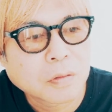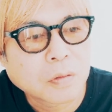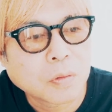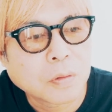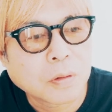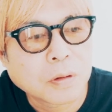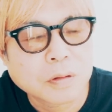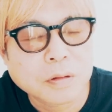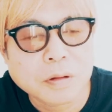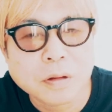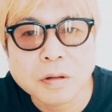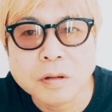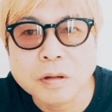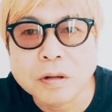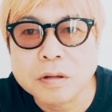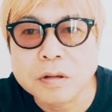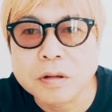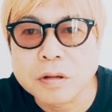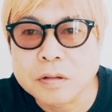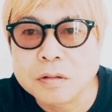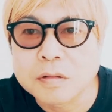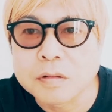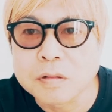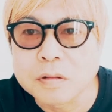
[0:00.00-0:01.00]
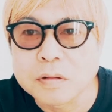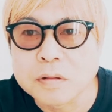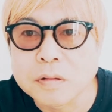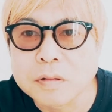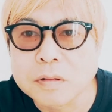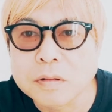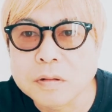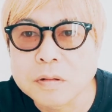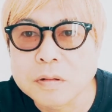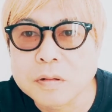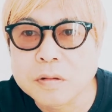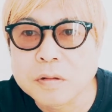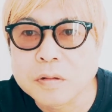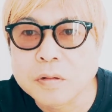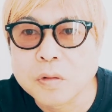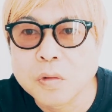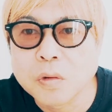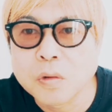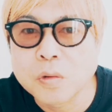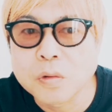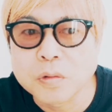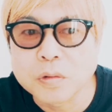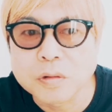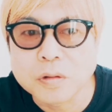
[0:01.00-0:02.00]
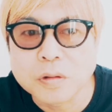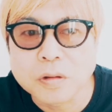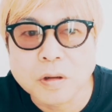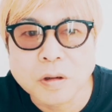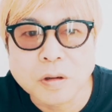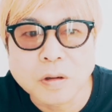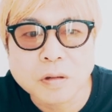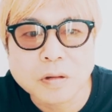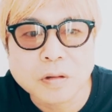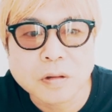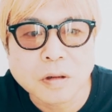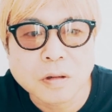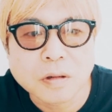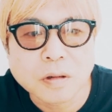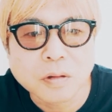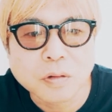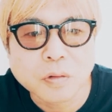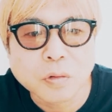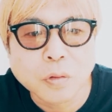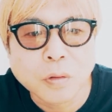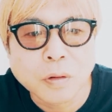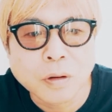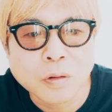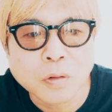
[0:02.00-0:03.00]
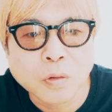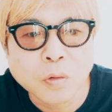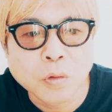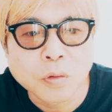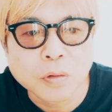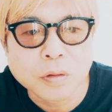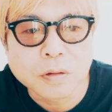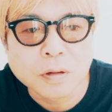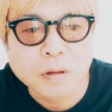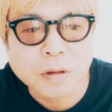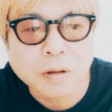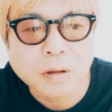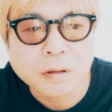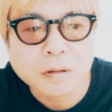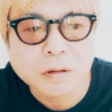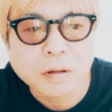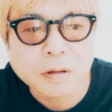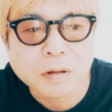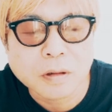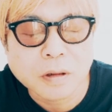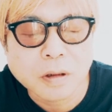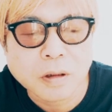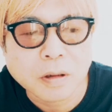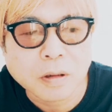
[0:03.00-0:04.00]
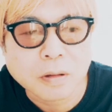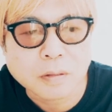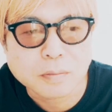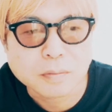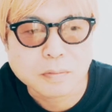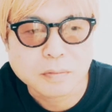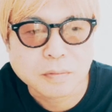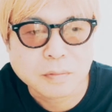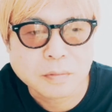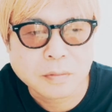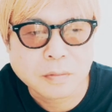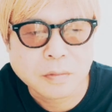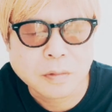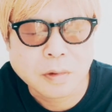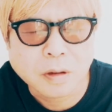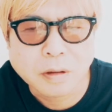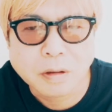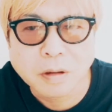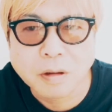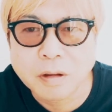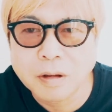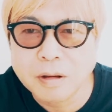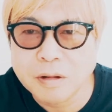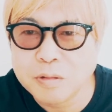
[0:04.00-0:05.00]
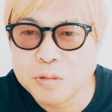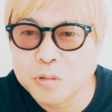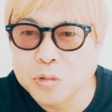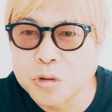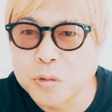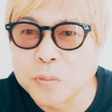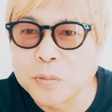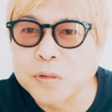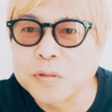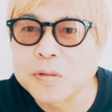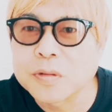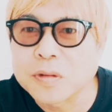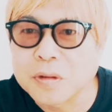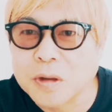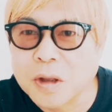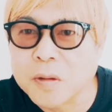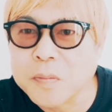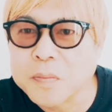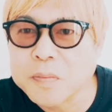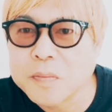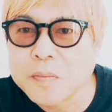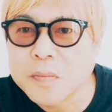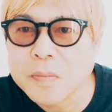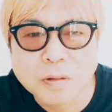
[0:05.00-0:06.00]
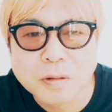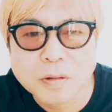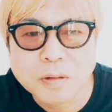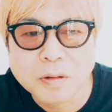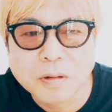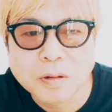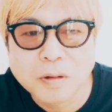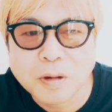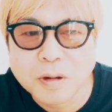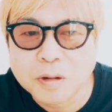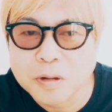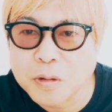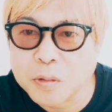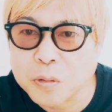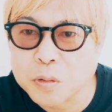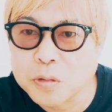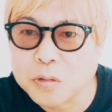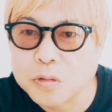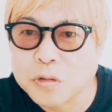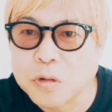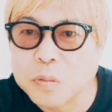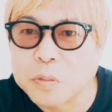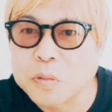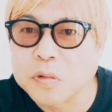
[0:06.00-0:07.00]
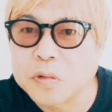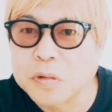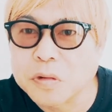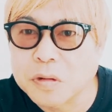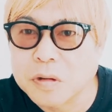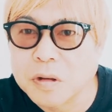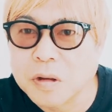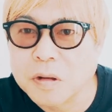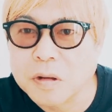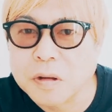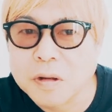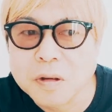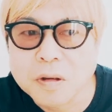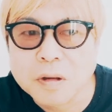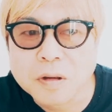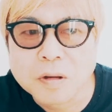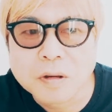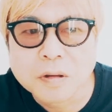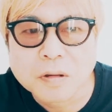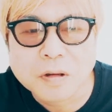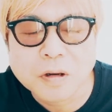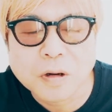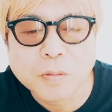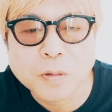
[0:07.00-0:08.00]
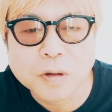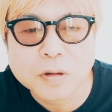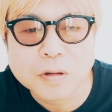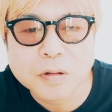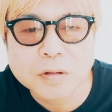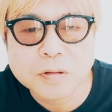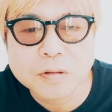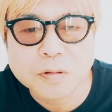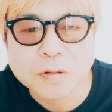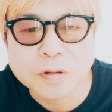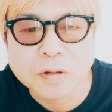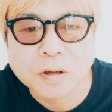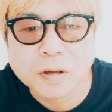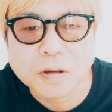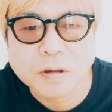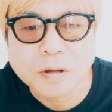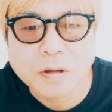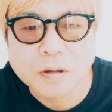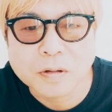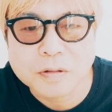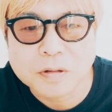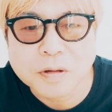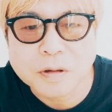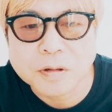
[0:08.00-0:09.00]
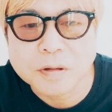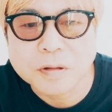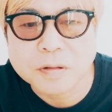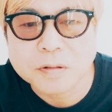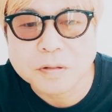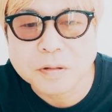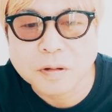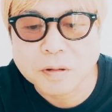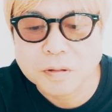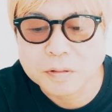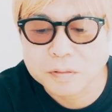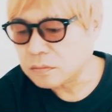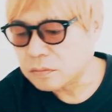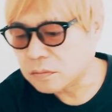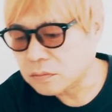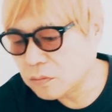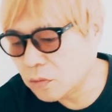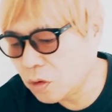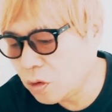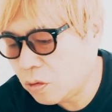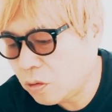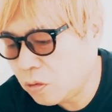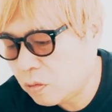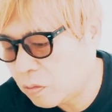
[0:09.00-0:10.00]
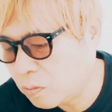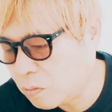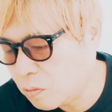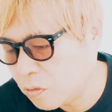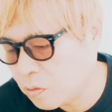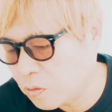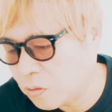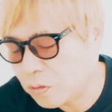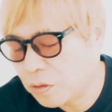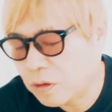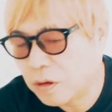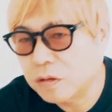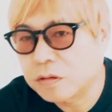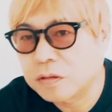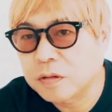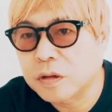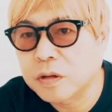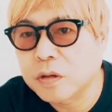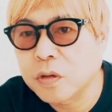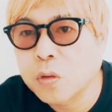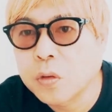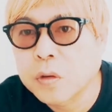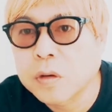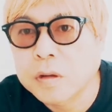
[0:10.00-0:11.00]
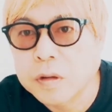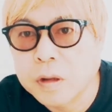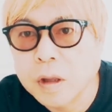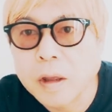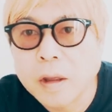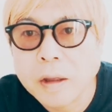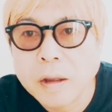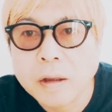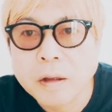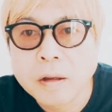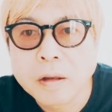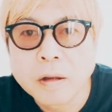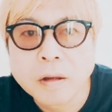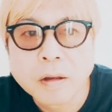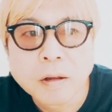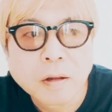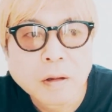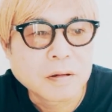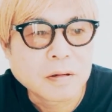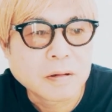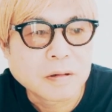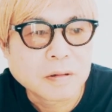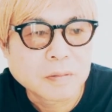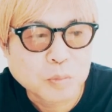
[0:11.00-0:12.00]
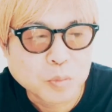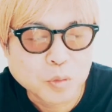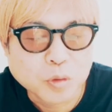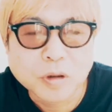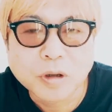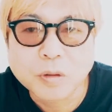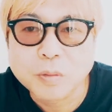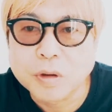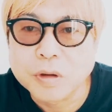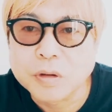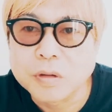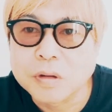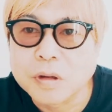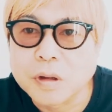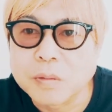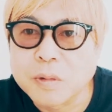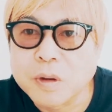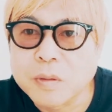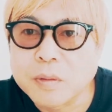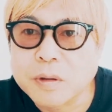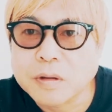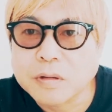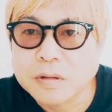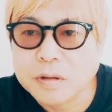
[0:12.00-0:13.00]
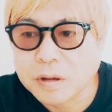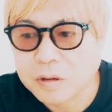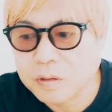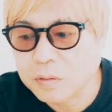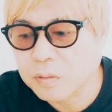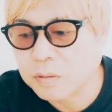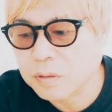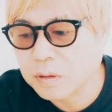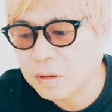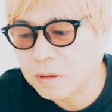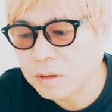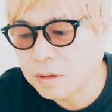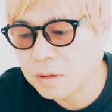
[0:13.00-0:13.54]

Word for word: 後半戦になってすぐゴールってなったんで、堂安ゴールってなったんで、えと思って、入れたのと思って、たらまたすぐ入れてるじゃないですか。いや、もう完全に起きて、もうリビングで見ましたけどね。